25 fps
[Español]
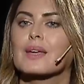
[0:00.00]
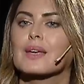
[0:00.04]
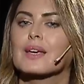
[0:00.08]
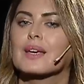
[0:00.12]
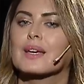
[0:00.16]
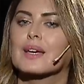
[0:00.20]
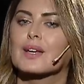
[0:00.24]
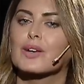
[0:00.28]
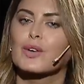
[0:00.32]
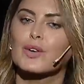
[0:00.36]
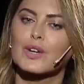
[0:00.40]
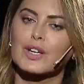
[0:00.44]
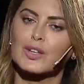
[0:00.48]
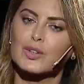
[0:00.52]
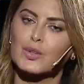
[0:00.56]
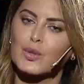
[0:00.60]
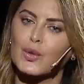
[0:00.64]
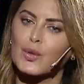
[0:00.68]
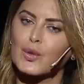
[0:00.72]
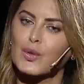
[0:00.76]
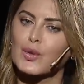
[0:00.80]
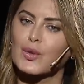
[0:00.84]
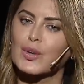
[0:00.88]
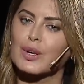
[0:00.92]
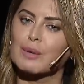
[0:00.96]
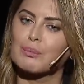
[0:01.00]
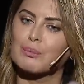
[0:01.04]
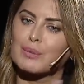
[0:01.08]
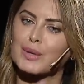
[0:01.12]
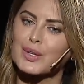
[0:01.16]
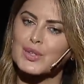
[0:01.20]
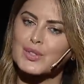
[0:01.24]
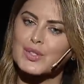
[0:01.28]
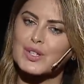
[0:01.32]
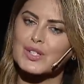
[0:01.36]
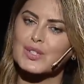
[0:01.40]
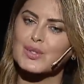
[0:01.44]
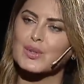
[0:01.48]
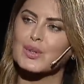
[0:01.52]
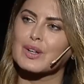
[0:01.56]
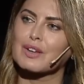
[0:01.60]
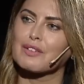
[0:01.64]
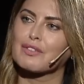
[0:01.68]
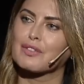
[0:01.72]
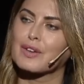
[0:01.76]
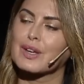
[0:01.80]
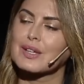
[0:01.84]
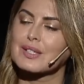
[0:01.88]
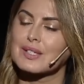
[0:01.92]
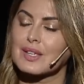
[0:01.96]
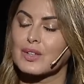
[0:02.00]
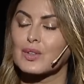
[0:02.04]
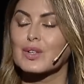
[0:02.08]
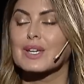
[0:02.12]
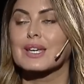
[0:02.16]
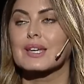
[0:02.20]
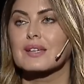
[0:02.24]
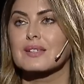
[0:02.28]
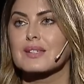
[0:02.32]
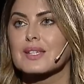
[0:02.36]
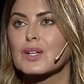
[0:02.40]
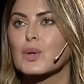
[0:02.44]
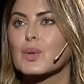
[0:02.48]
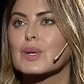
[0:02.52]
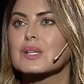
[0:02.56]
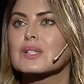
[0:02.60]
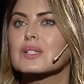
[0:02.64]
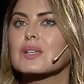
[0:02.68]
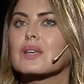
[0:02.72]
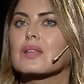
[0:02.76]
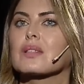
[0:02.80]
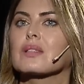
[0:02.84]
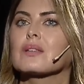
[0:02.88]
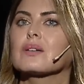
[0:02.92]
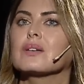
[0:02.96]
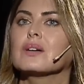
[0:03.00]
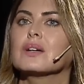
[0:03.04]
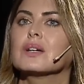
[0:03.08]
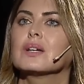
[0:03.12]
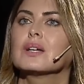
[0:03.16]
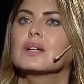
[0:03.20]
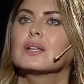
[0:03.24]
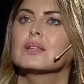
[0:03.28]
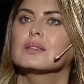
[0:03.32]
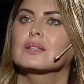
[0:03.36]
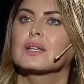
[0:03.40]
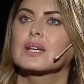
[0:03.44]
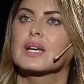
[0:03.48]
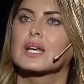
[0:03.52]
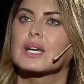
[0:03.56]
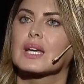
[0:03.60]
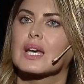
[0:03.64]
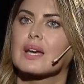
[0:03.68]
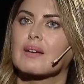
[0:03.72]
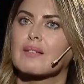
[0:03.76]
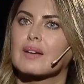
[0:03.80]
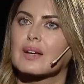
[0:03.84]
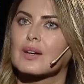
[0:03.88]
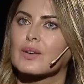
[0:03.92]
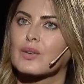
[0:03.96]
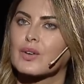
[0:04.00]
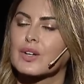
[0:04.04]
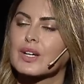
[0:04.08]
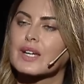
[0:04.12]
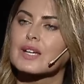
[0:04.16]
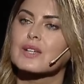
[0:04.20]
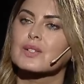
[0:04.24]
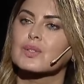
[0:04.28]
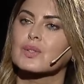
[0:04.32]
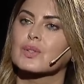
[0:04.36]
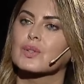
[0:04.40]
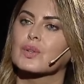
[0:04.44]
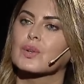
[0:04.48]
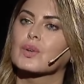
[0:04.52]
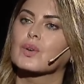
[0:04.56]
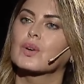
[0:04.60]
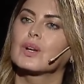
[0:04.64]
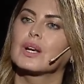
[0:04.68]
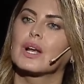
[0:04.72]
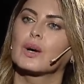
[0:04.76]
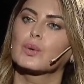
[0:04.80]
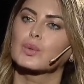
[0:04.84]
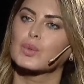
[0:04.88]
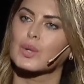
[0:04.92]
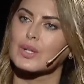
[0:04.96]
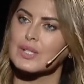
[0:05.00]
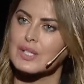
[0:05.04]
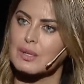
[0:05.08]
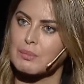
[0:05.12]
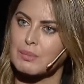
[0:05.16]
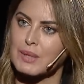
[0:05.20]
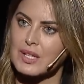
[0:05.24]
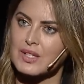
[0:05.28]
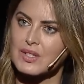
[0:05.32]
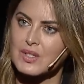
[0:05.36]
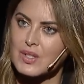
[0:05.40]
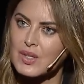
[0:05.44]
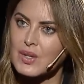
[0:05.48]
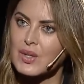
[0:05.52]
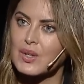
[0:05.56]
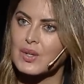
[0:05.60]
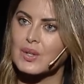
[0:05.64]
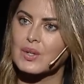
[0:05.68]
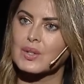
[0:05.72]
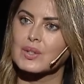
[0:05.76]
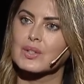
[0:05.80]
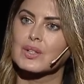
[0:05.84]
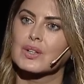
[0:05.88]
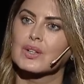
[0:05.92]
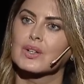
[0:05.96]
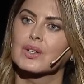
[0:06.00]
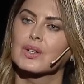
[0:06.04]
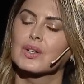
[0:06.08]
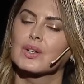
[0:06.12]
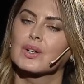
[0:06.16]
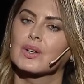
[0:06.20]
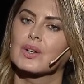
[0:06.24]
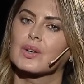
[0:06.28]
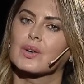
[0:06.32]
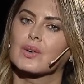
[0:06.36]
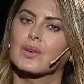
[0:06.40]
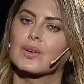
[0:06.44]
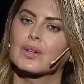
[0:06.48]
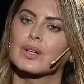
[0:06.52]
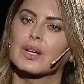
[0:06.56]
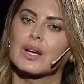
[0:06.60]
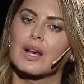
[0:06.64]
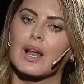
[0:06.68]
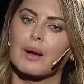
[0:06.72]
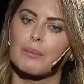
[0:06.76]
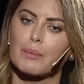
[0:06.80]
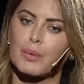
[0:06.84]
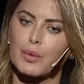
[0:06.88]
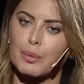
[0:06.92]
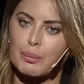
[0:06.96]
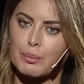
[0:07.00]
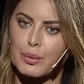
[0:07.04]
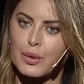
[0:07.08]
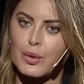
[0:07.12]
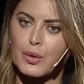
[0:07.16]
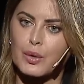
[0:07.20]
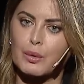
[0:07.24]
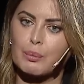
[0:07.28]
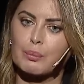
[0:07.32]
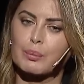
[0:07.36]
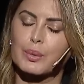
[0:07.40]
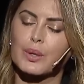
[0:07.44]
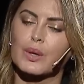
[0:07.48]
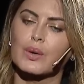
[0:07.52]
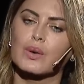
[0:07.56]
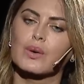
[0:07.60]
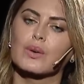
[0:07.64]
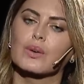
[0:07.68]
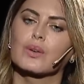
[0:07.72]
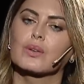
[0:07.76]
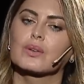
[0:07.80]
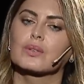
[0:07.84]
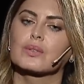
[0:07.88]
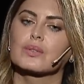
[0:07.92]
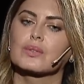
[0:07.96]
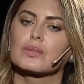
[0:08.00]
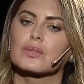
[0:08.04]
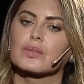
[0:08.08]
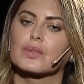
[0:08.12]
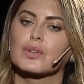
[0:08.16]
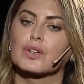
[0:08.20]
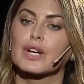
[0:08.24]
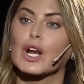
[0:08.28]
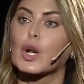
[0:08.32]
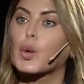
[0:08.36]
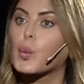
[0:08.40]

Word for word: Y creo que todo el proceso que fui haciendo y que sigo haciendo tienen que ver con eso, ¿no? Con la autoaceptación, con el amor propio, con, con